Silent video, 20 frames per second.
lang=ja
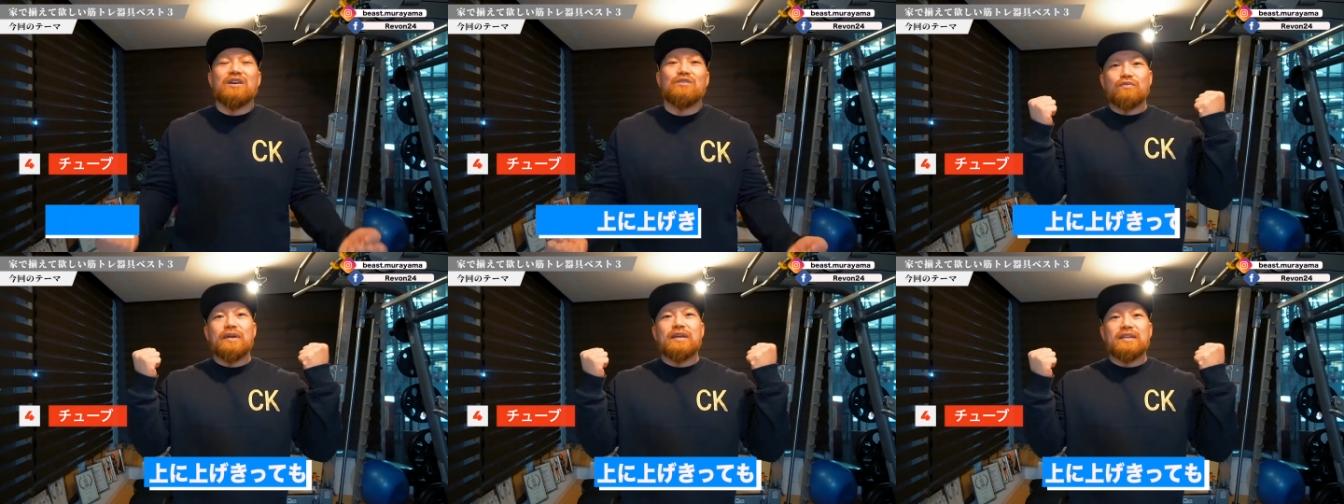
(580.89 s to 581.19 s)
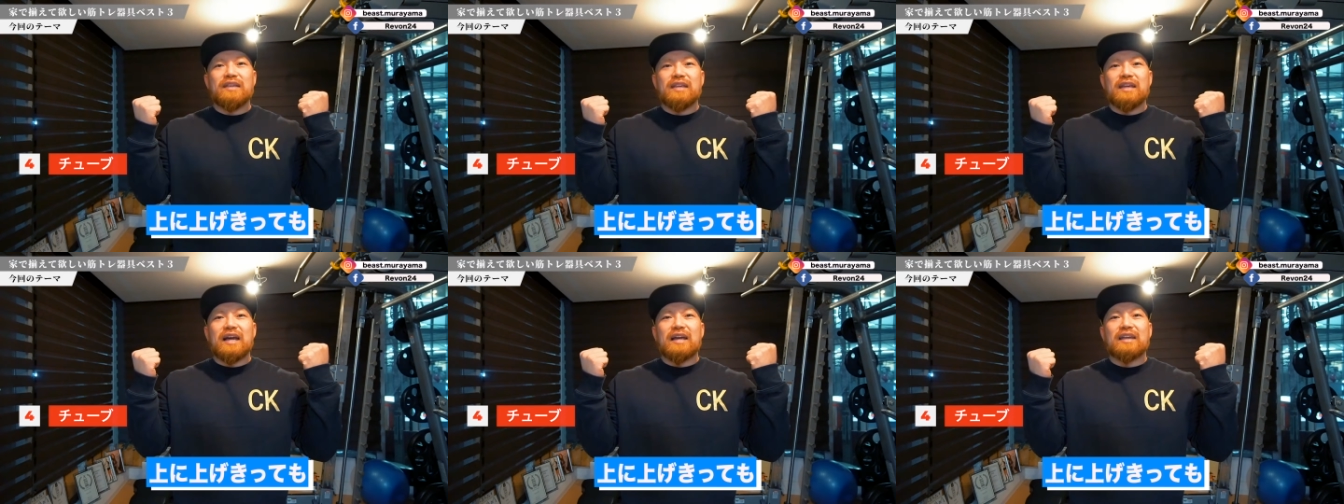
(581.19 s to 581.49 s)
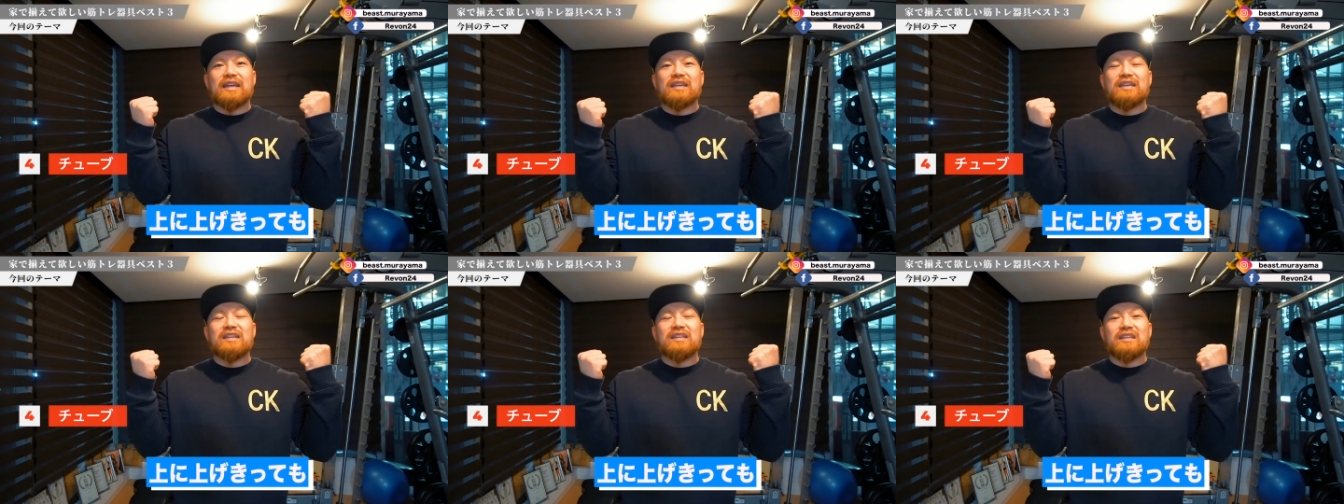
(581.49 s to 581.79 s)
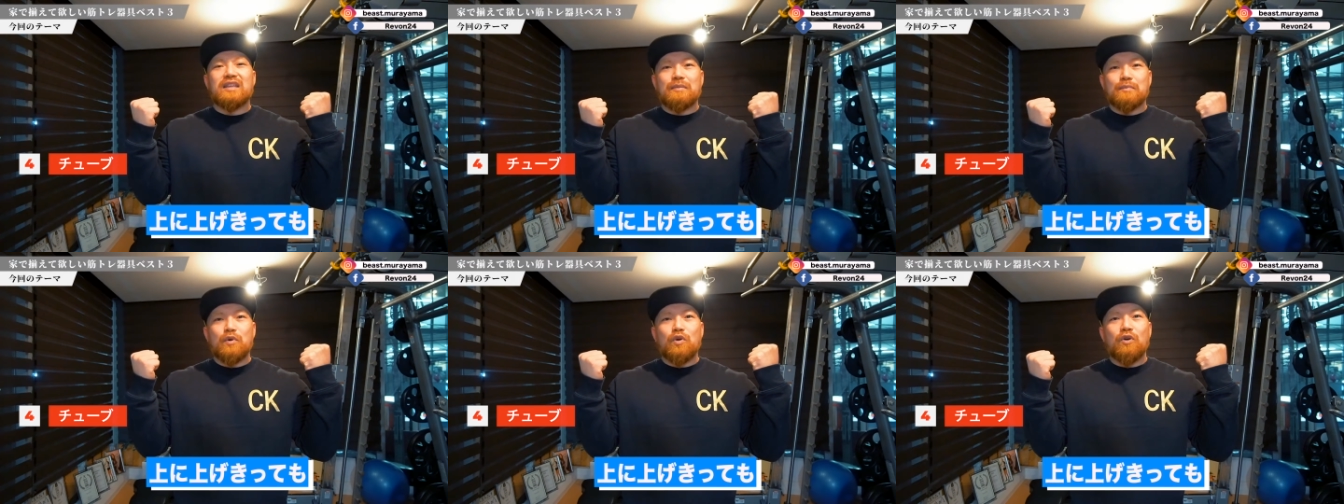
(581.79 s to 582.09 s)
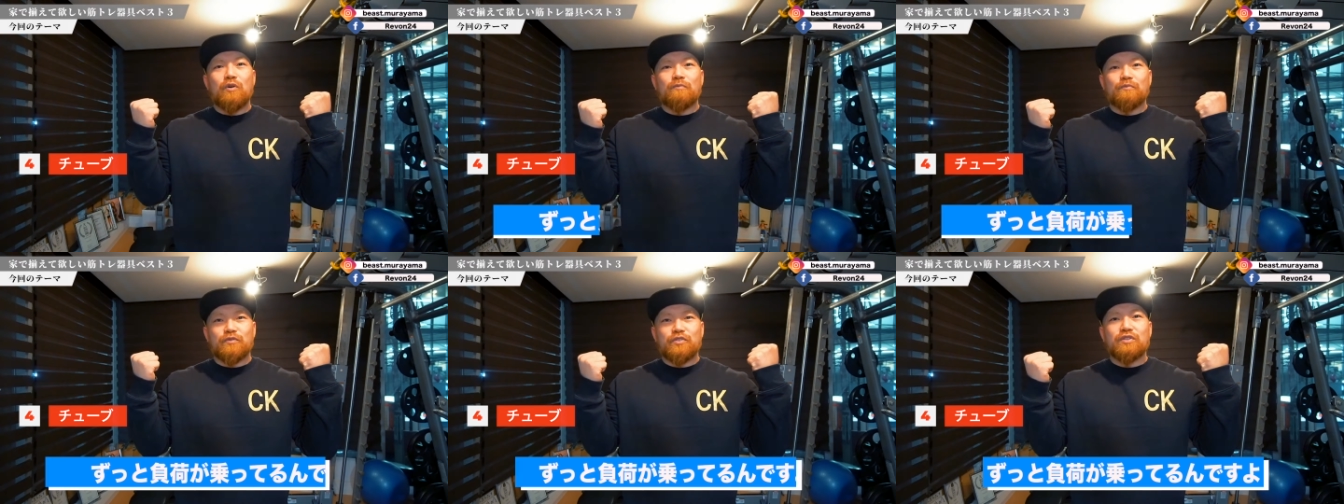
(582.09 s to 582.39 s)
上に上げ切って
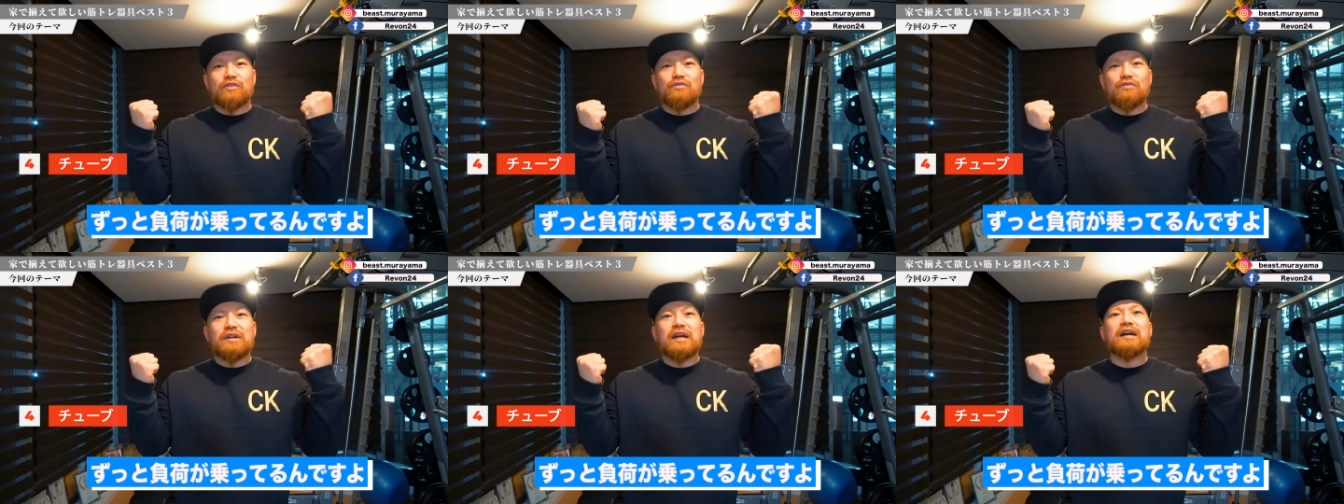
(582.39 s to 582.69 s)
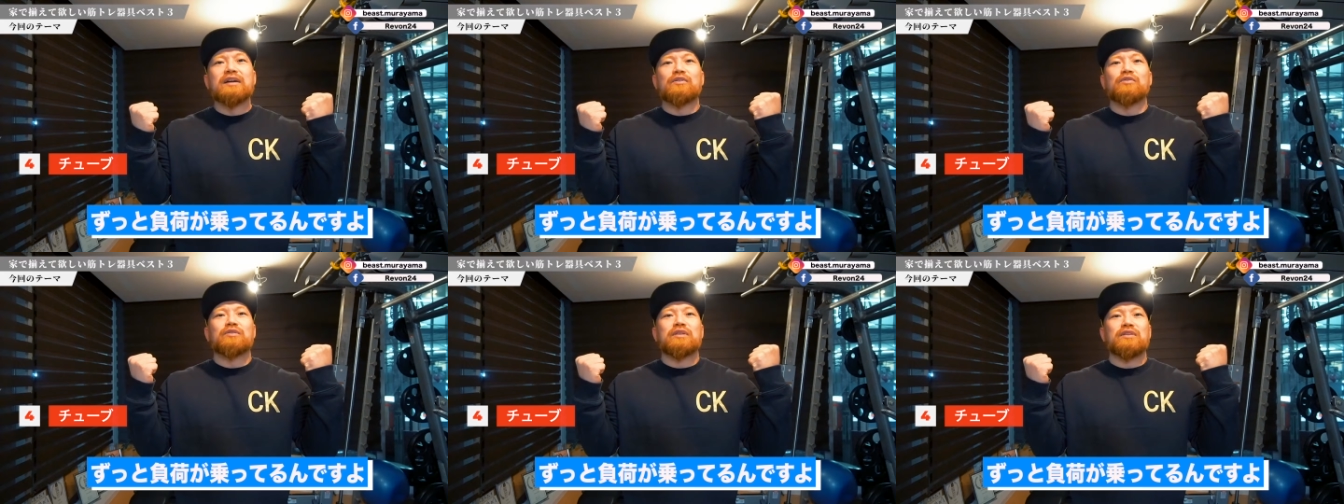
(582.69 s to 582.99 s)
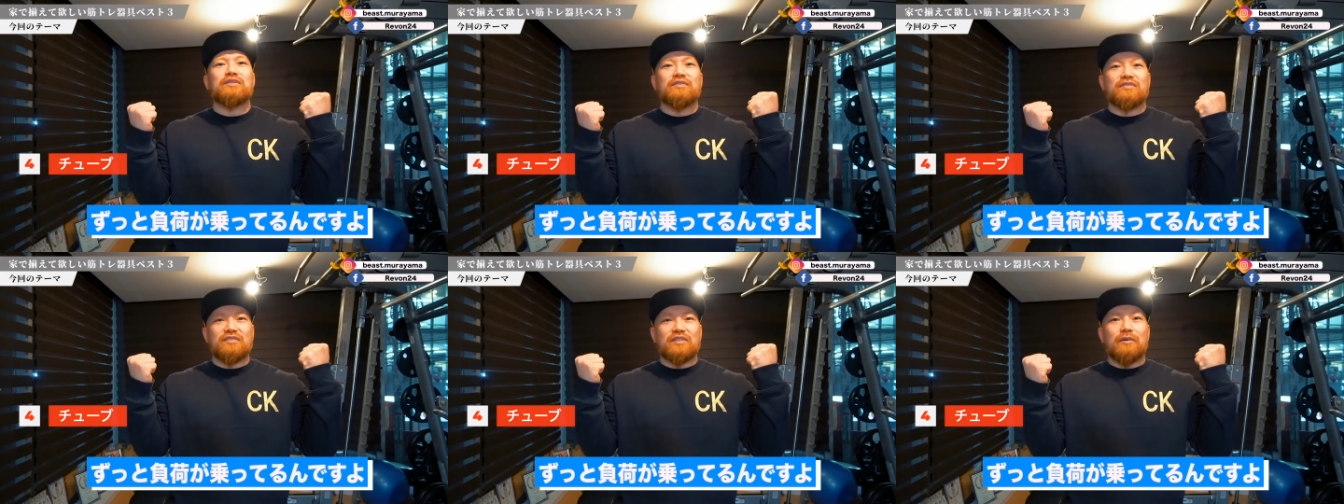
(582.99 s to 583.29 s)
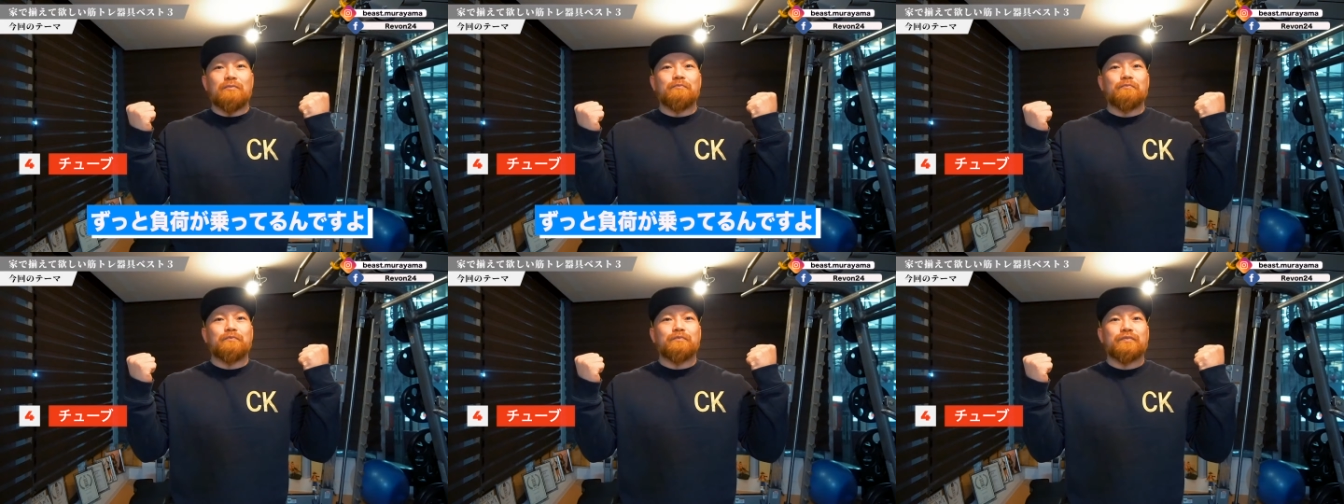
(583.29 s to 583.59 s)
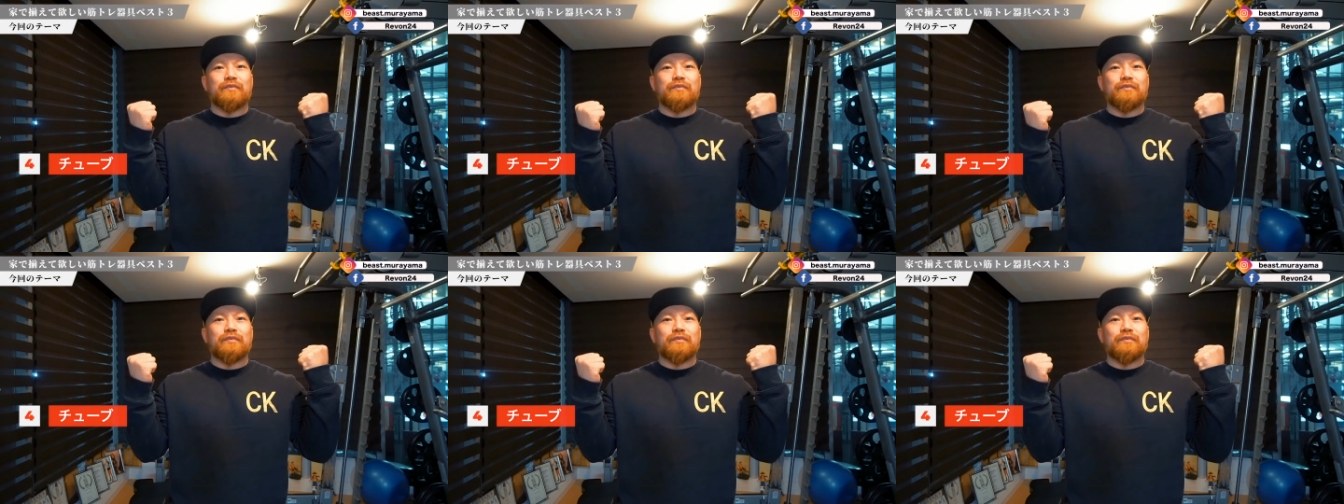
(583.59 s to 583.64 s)
もずっと負荷が乗ってるんですよ。